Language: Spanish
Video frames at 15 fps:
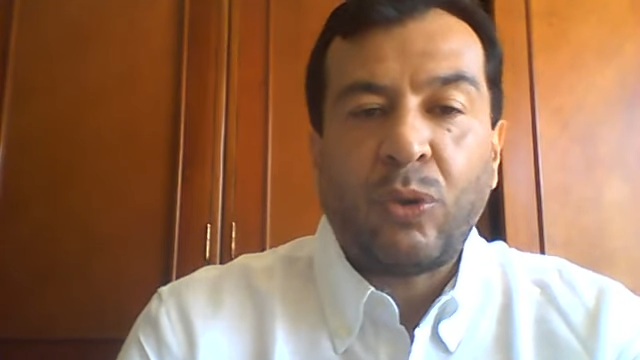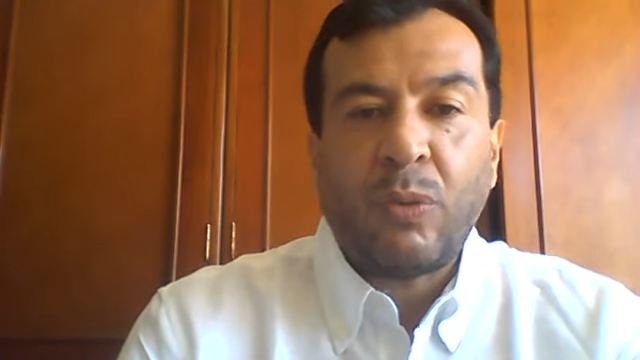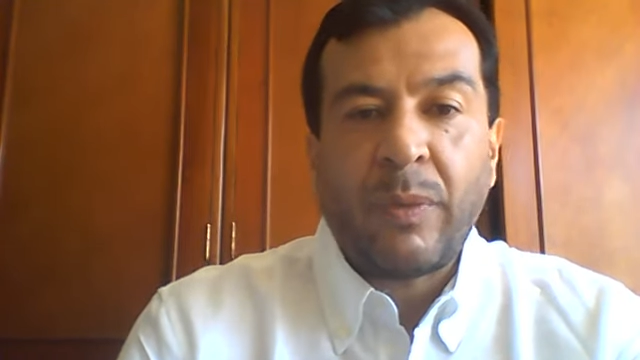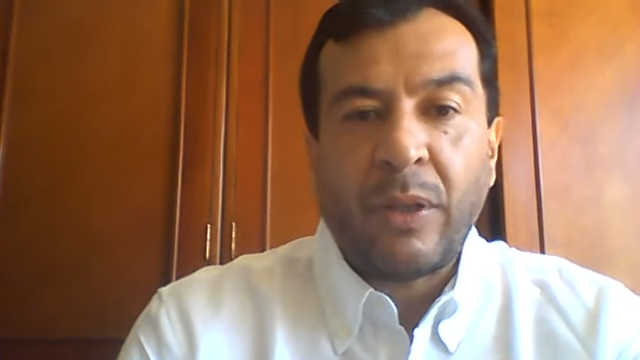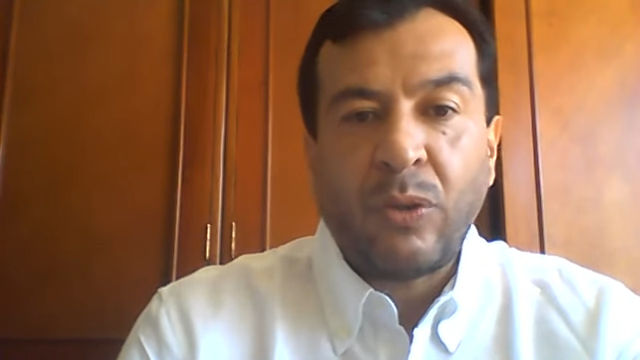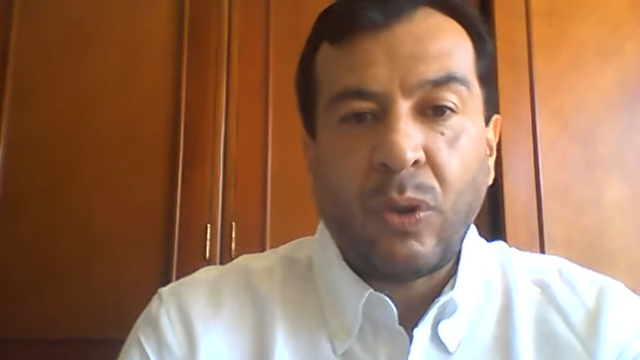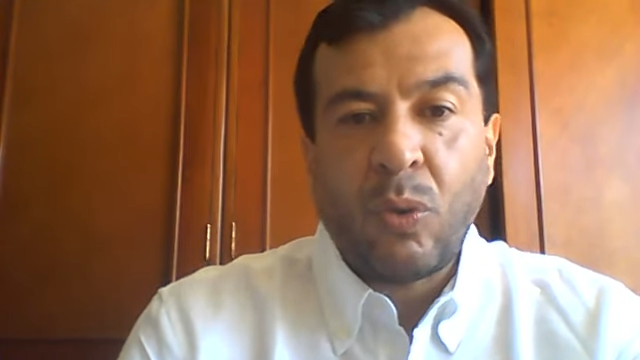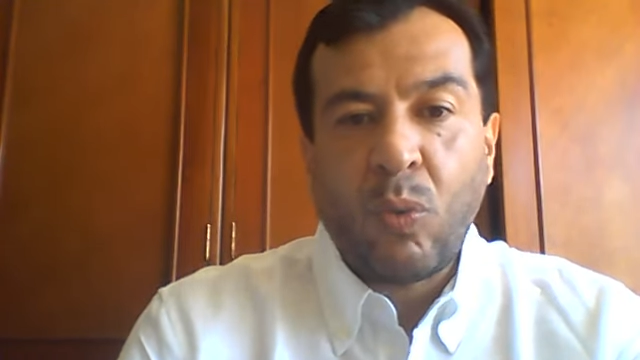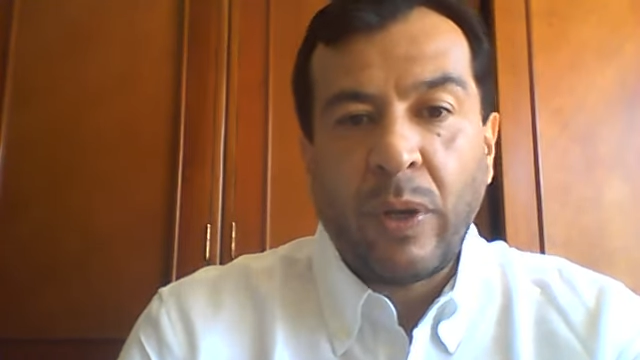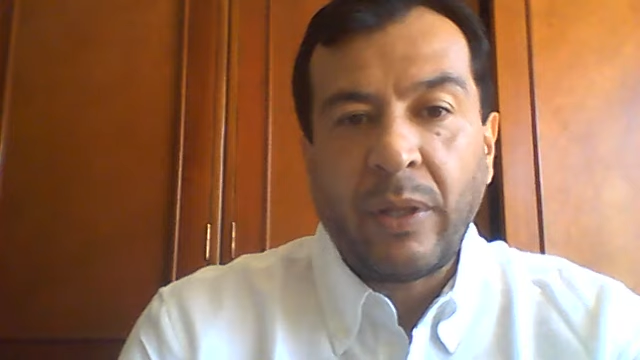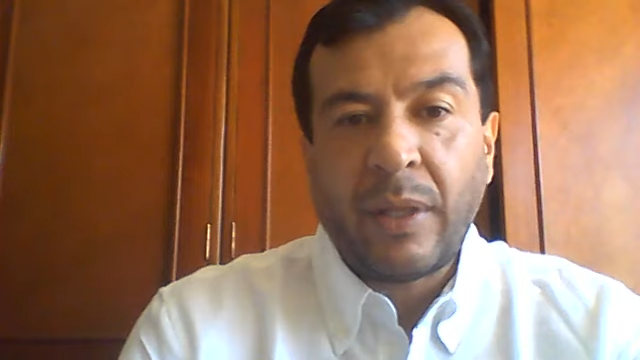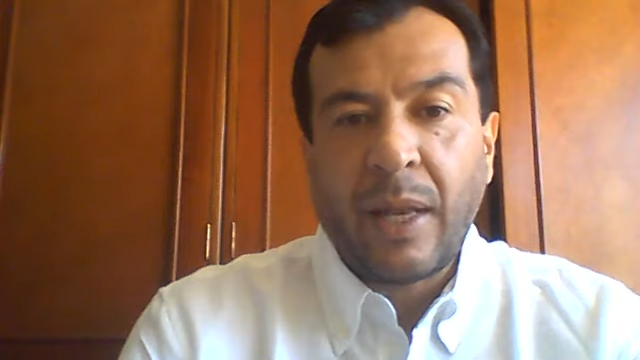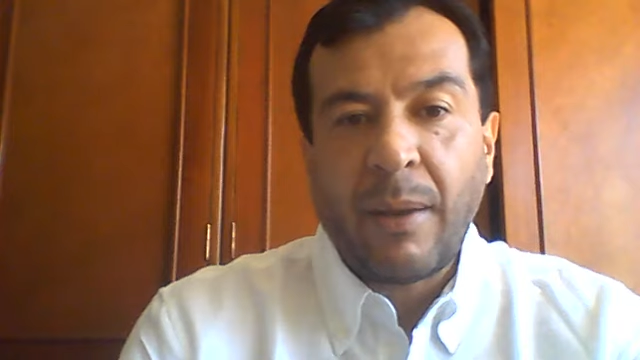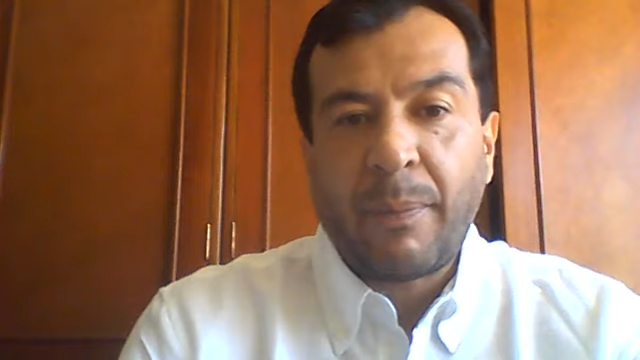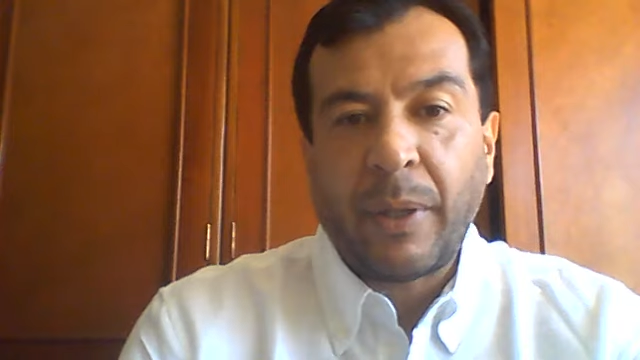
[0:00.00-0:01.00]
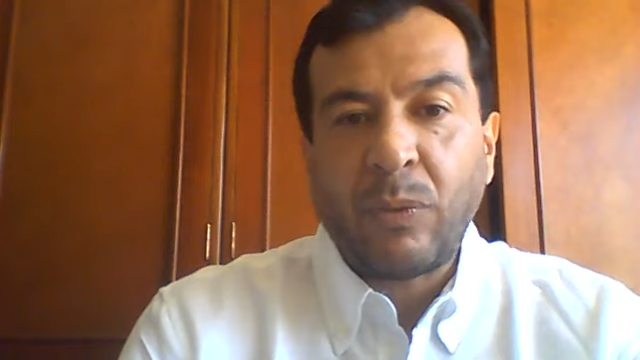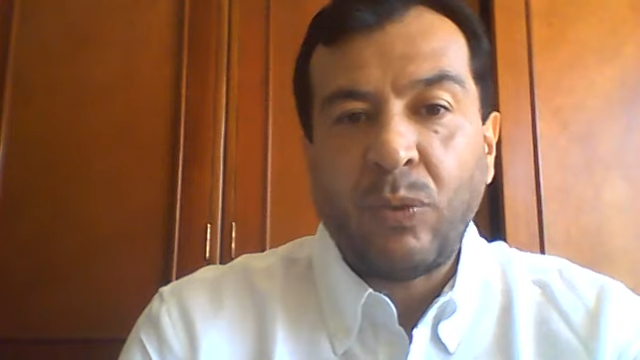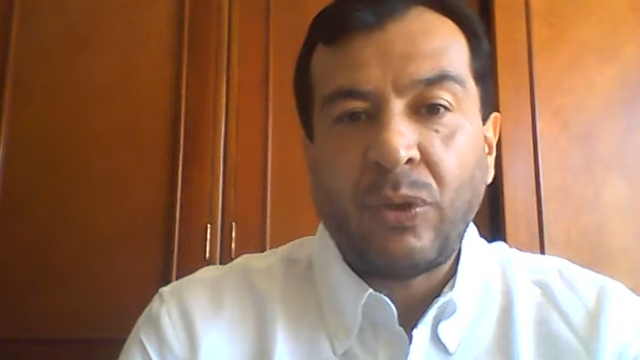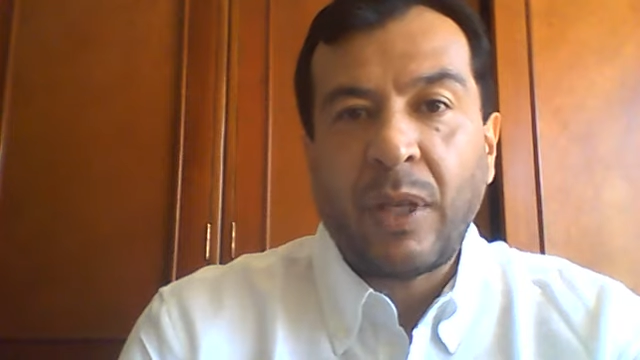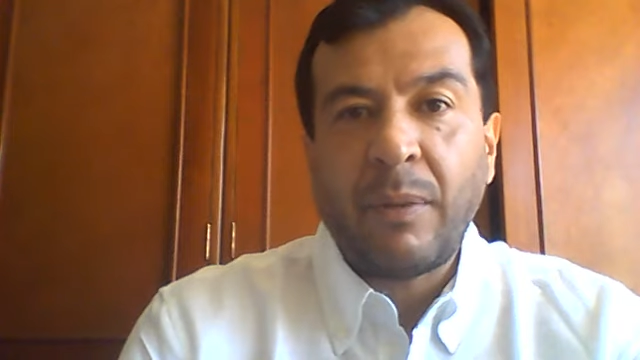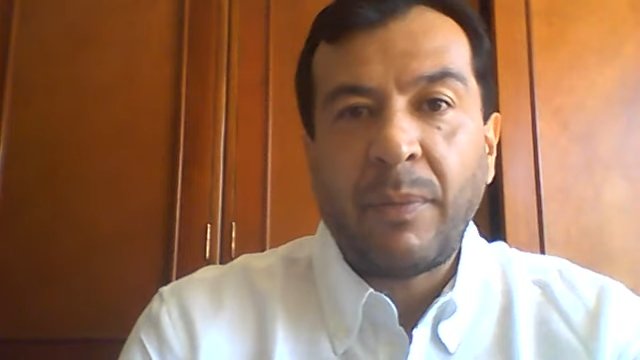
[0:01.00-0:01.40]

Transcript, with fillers: tomando en cuenta la pregunta de